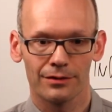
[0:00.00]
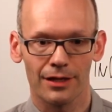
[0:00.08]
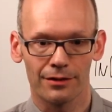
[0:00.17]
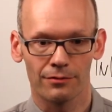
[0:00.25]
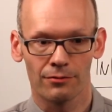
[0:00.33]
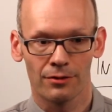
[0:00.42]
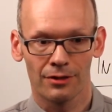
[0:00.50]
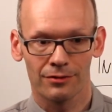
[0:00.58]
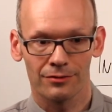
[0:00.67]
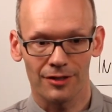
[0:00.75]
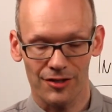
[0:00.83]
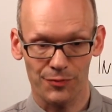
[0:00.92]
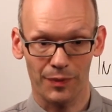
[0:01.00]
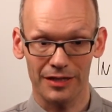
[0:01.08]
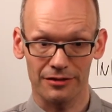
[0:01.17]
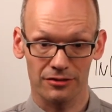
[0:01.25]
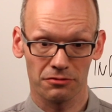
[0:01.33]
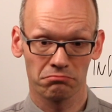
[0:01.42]
Denn das
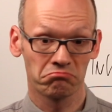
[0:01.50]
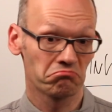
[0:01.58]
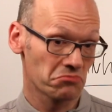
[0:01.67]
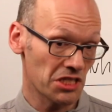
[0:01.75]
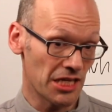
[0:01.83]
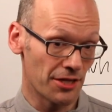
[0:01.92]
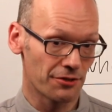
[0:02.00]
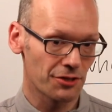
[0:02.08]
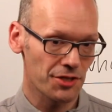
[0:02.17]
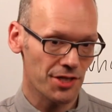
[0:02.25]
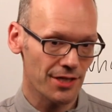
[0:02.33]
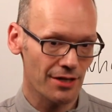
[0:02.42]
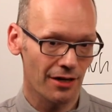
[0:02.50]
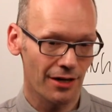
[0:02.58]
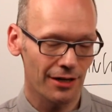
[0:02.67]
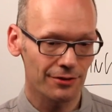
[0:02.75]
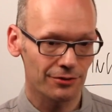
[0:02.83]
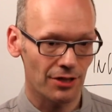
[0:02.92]
bringt Ihnen die
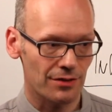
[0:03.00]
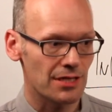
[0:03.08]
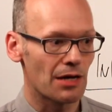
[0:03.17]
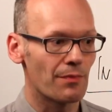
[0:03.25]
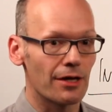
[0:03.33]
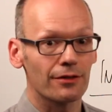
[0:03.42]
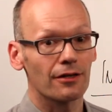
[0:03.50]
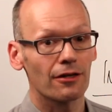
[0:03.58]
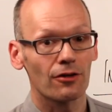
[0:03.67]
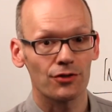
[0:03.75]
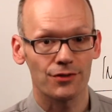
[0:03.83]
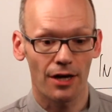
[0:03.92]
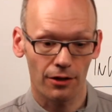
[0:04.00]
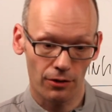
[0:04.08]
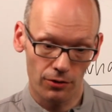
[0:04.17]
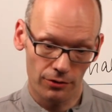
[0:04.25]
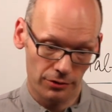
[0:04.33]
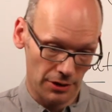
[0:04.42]
Sicherheit, dass Sie am Ende dann noch sagen
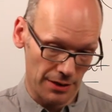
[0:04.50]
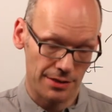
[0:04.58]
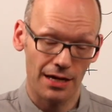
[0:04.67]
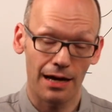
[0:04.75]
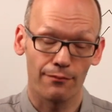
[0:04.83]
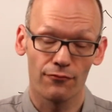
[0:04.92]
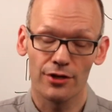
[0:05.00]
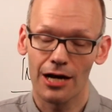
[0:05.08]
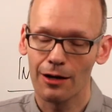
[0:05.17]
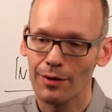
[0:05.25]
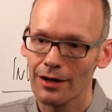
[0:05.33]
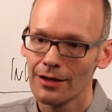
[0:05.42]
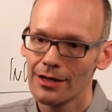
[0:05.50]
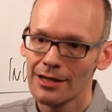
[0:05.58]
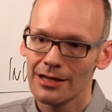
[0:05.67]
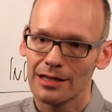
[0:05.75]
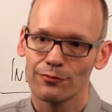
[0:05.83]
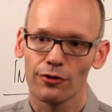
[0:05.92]
können, das haben wir aber
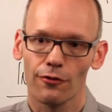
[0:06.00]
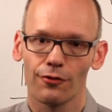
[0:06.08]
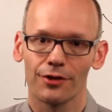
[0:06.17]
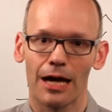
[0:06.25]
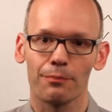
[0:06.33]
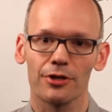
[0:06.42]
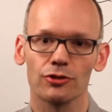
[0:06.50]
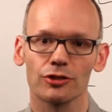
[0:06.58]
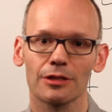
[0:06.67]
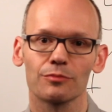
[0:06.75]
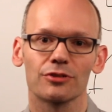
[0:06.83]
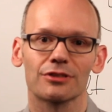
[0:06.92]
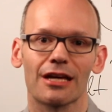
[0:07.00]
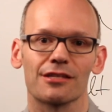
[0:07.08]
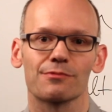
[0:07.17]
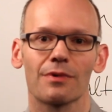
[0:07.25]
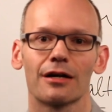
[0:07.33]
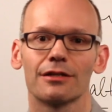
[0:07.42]
im Vorfeld abgestimmt,
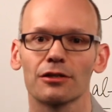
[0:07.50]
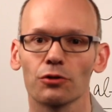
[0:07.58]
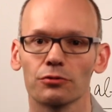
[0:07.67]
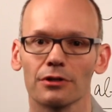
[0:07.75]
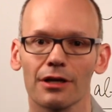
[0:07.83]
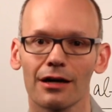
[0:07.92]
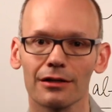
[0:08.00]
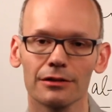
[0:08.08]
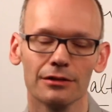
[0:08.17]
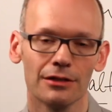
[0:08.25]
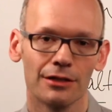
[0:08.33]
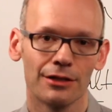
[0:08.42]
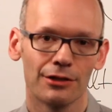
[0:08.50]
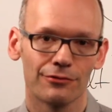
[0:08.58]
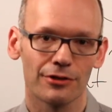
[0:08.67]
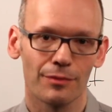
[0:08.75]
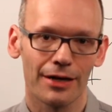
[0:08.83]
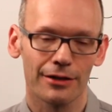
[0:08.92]
das war die Grundlage
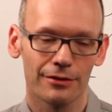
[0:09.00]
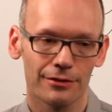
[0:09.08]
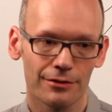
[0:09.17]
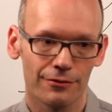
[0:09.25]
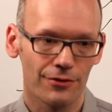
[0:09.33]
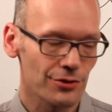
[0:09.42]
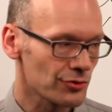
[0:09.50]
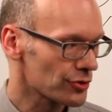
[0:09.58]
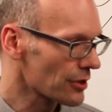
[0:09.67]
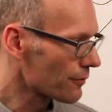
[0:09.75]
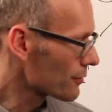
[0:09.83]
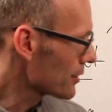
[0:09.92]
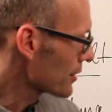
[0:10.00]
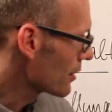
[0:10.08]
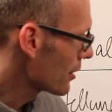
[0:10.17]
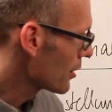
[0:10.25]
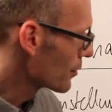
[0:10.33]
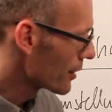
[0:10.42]
für meine wissenschaftliche
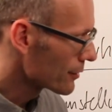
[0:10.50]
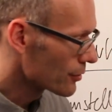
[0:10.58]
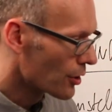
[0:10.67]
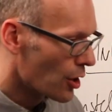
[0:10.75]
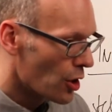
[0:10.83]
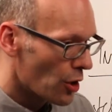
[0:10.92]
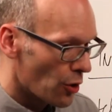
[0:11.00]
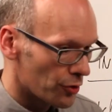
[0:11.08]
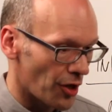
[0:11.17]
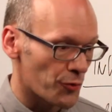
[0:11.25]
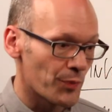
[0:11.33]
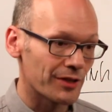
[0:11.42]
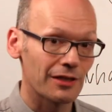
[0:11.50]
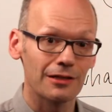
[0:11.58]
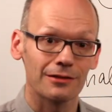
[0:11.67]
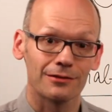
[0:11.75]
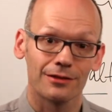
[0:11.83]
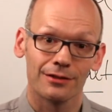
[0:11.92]
Arbeit. Und das
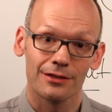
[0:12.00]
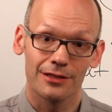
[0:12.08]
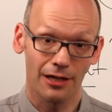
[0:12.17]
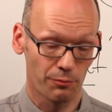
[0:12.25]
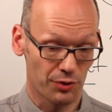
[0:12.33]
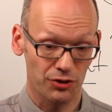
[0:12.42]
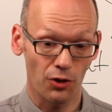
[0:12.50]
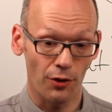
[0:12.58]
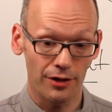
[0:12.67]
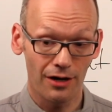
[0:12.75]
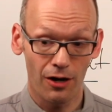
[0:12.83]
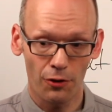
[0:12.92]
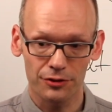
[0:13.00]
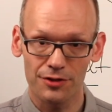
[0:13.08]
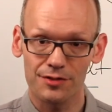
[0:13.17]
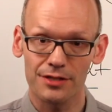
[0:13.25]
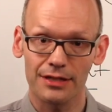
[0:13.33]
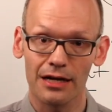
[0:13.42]
betrinkt Ihrem Betreuer auch die
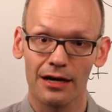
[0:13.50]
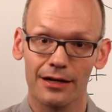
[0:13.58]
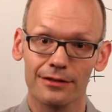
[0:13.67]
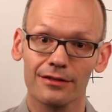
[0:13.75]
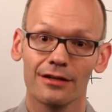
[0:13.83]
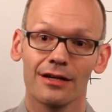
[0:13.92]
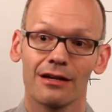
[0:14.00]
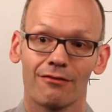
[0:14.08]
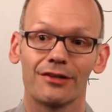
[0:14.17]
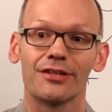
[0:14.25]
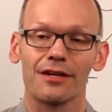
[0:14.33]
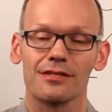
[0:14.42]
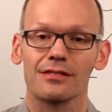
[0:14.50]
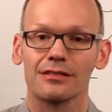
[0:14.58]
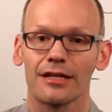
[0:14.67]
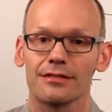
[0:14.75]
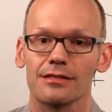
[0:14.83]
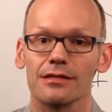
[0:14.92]
Sicherheit, weil das ist
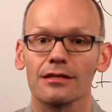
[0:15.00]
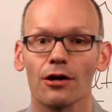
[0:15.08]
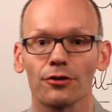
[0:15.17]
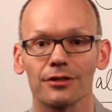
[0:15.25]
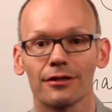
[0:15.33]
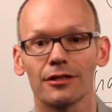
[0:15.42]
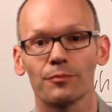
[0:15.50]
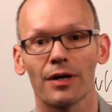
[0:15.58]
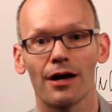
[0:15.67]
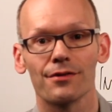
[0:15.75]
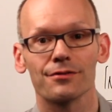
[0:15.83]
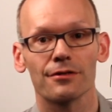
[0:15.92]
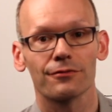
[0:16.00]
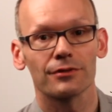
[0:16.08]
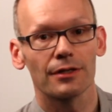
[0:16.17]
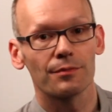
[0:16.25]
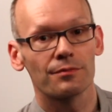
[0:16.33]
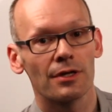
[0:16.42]
letztlich auch dann die Basis, auf
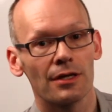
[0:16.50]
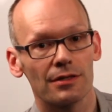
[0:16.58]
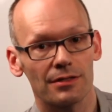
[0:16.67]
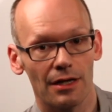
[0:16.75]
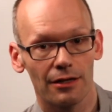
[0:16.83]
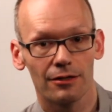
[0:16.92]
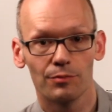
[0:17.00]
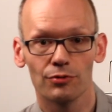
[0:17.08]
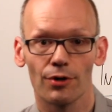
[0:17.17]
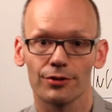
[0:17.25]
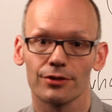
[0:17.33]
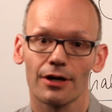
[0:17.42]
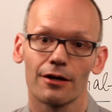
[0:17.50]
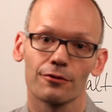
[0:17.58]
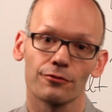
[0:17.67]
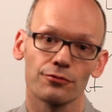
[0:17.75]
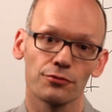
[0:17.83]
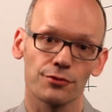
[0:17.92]
dem seine
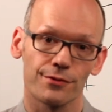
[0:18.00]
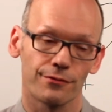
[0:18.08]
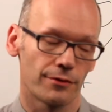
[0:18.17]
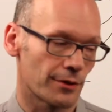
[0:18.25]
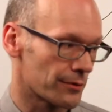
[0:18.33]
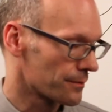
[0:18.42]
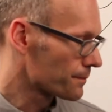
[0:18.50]
Beurteilung fußen wird.